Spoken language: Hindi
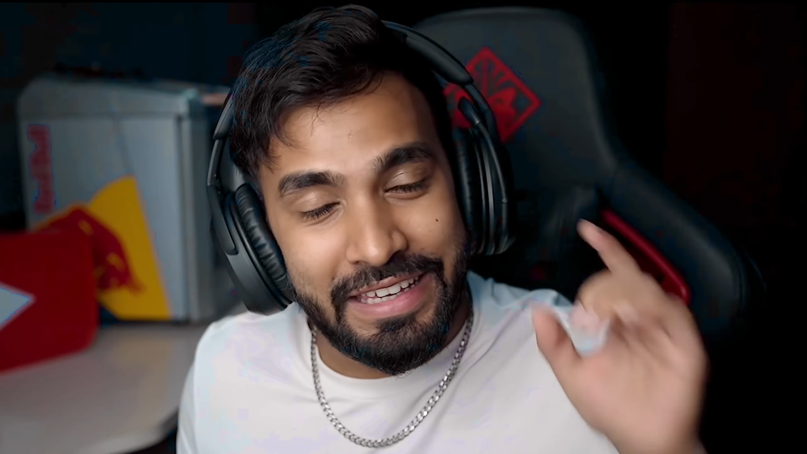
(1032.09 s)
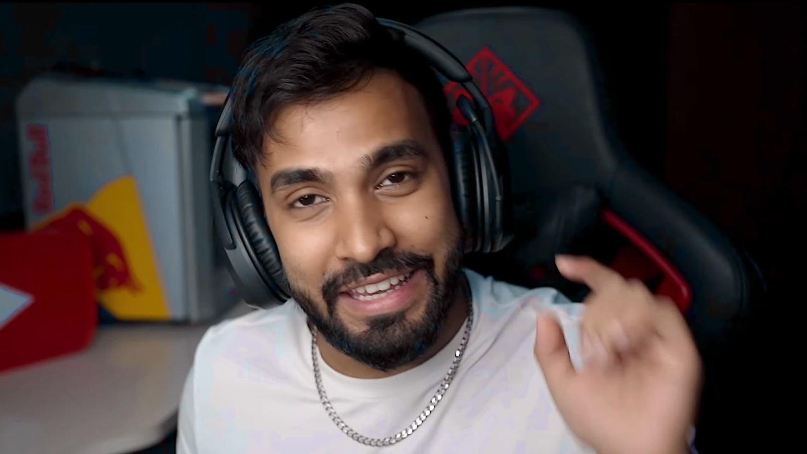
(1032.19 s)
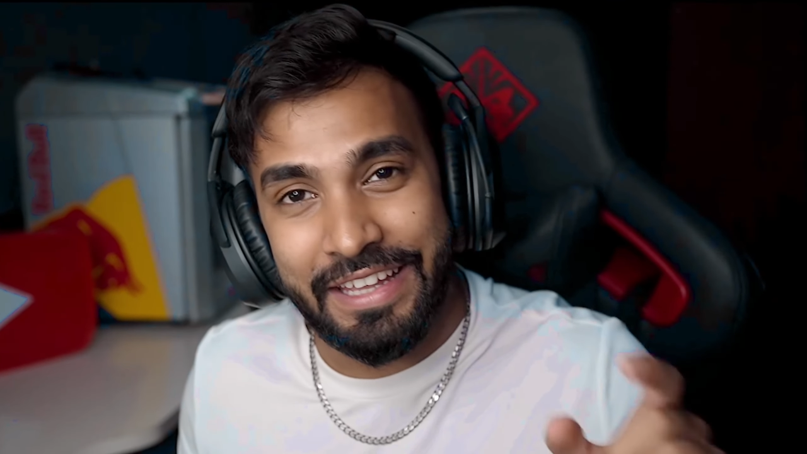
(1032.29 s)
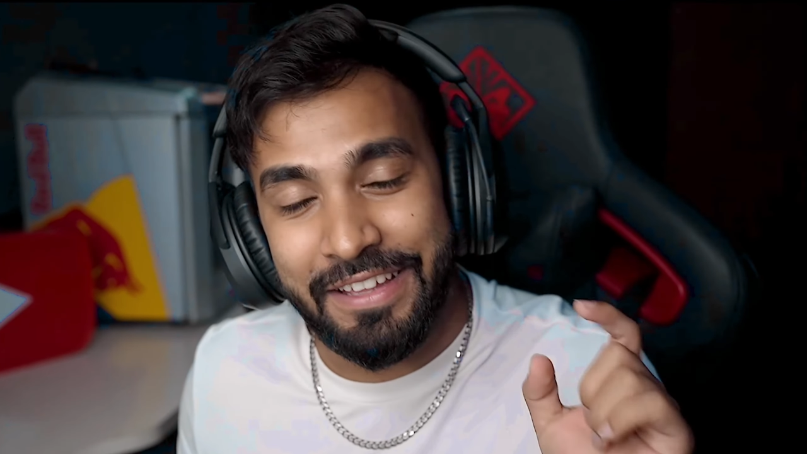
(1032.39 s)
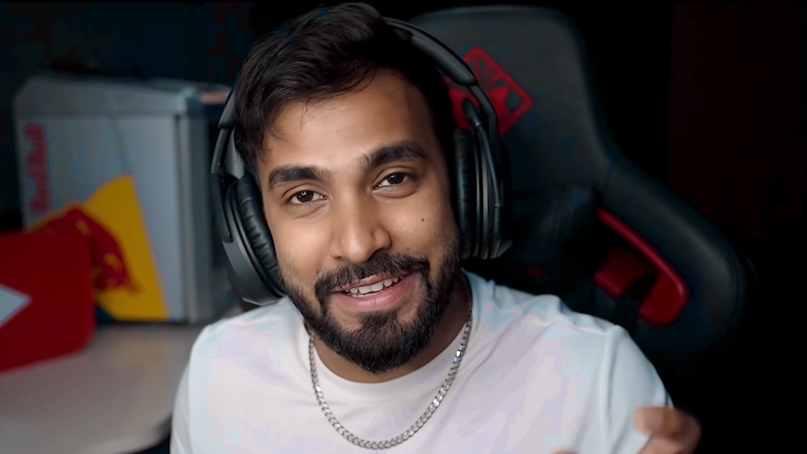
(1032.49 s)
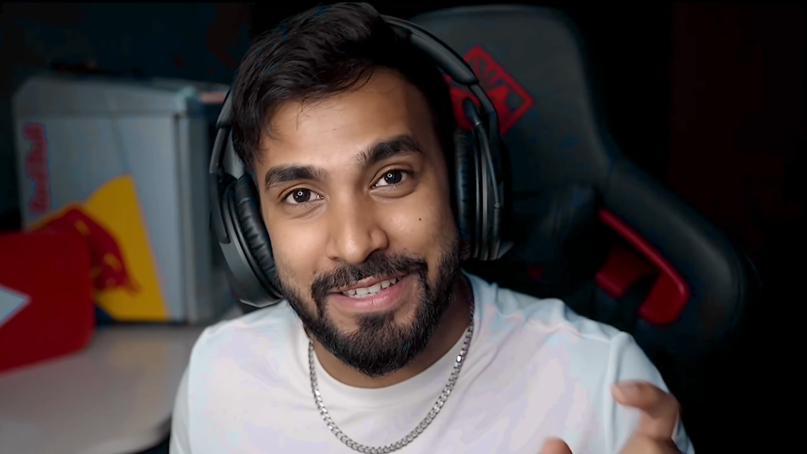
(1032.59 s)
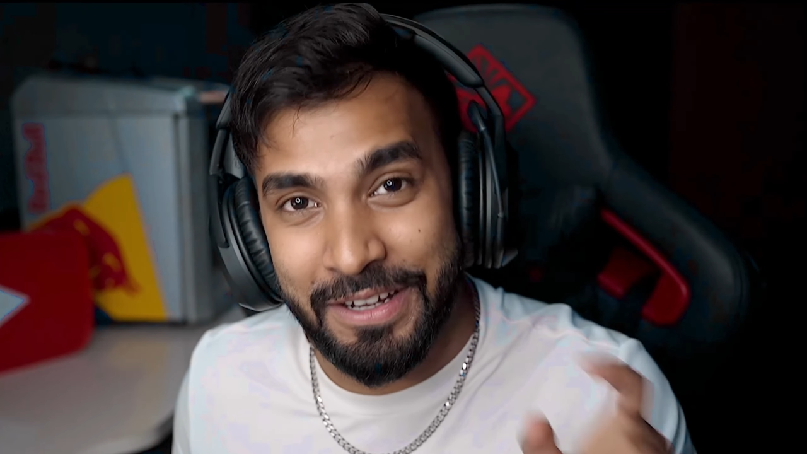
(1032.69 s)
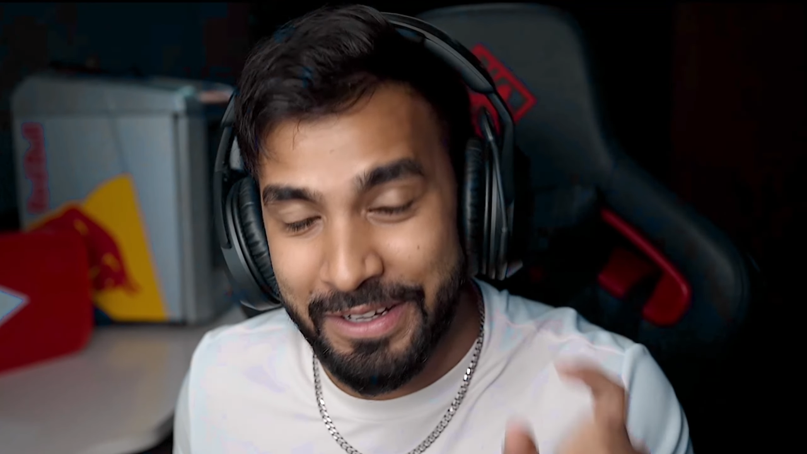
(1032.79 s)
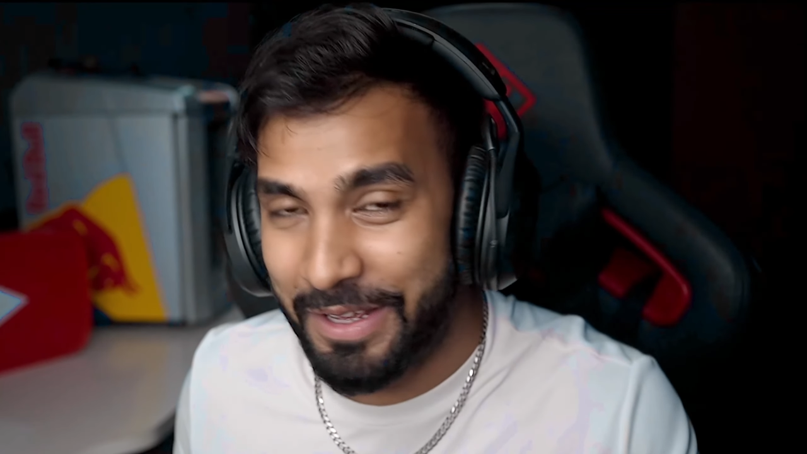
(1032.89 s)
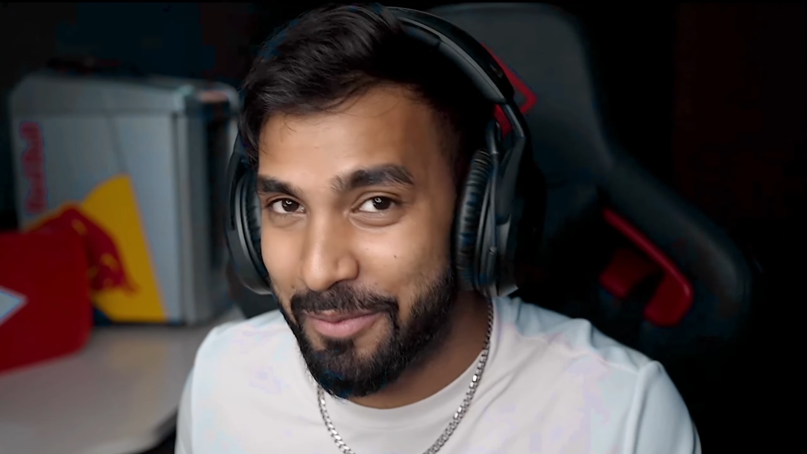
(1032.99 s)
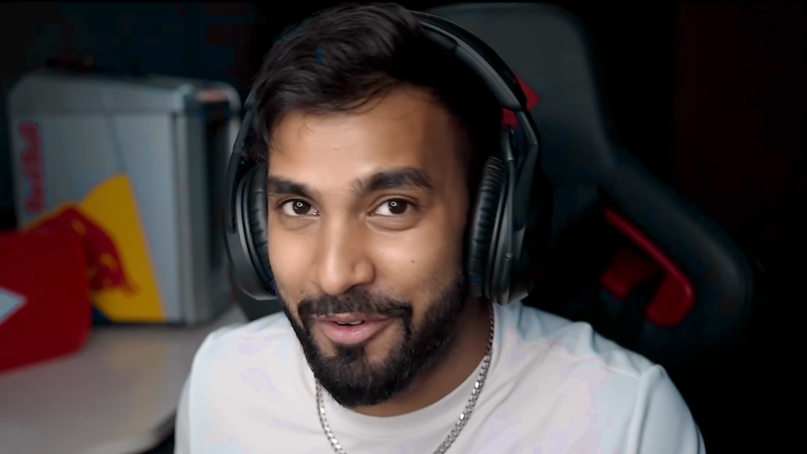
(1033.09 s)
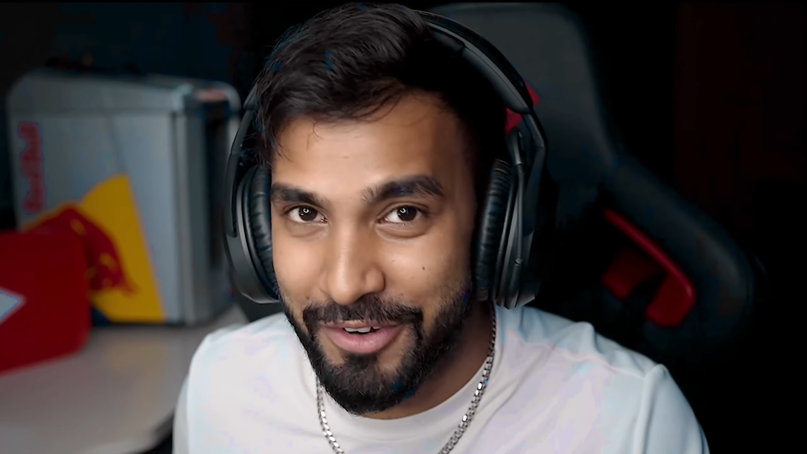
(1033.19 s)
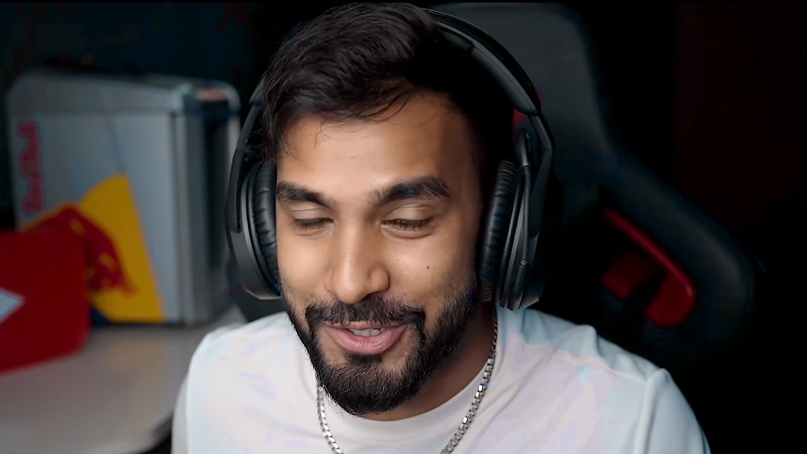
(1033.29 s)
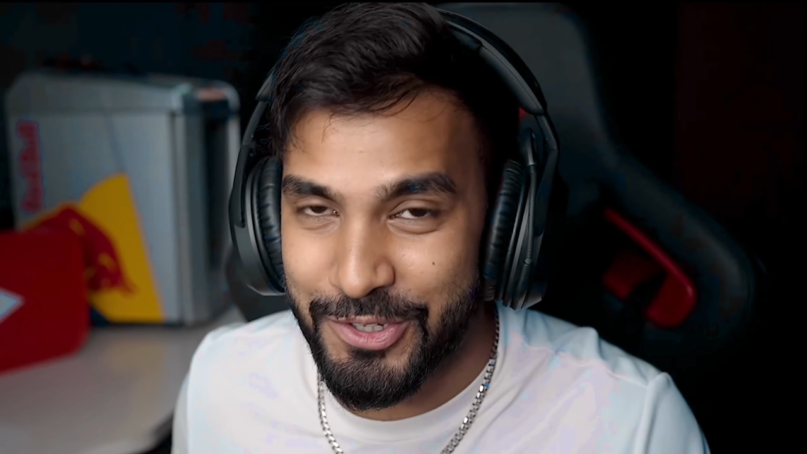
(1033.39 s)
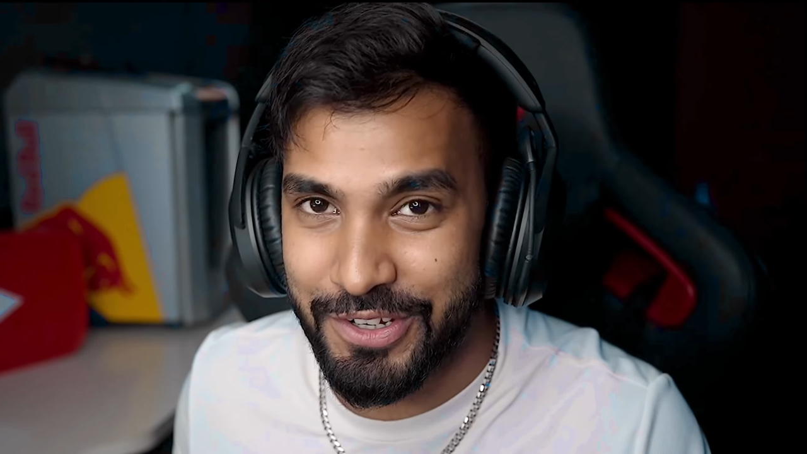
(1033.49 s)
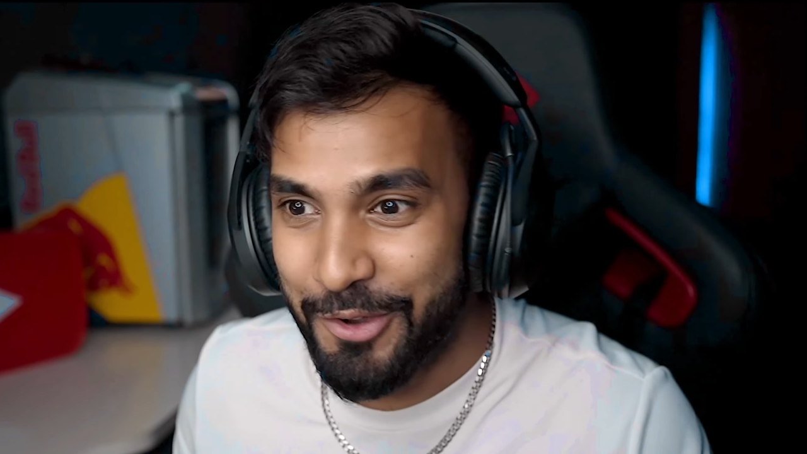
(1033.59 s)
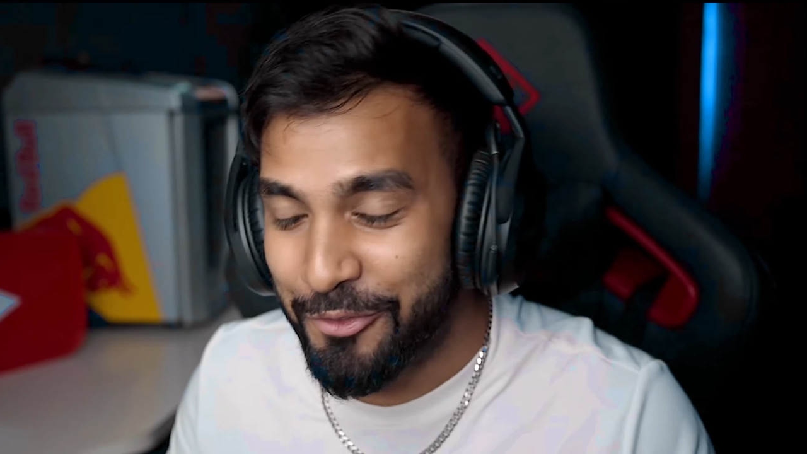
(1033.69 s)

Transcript: ये था इसका डेमो वर्जन